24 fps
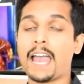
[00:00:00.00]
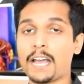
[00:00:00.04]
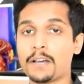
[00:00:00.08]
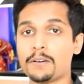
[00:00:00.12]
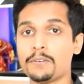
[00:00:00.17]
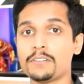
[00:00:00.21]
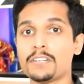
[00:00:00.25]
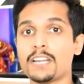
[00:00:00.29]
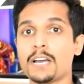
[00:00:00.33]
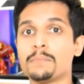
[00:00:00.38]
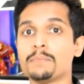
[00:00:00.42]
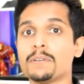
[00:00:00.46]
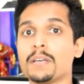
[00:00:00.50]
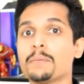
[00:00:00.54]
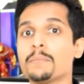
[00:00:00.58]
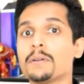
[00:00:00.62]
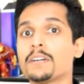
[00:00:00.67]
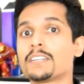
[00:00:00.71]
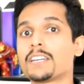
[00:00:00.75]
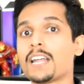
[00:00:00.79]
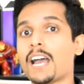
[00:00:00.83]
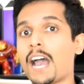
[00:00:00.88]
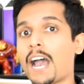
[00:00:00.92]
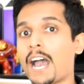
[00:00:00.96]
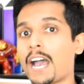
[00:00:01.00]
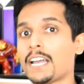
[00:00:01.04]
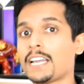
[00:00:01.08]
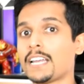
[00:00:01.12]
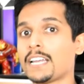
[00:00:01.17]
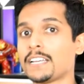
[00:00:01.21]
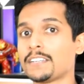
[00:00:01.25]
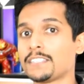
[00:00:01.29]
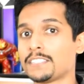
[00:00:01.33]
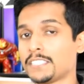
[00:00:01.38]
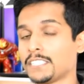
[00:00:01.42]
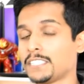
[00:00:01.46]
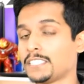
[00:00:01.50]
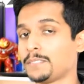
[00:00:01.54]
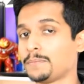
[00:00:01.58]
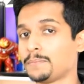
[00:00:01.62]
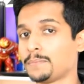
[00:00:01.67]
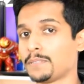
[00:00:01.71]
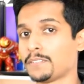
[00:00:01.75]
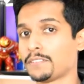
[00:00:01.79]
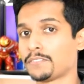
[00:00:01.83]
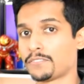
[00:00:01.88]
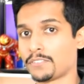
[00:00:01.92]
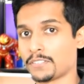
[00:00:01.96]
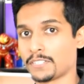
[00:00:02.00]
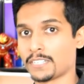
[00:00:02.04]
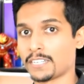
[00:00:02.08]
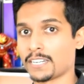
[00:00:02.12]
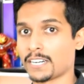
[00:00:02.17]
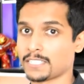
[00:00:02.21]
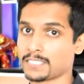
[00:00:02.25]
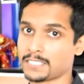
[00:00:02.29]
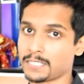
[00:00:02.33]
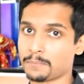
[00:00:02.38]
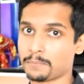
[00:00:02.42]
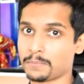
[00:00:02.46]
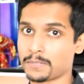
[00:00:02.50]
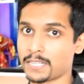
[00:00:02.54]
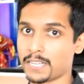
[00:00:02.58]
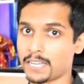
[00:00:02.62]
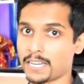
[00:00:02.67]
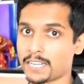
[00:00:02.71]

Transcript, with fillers: এখন আমি আমার একটা হাই সিজিপিএ ফ্রেন্ডের এক্সাম্পল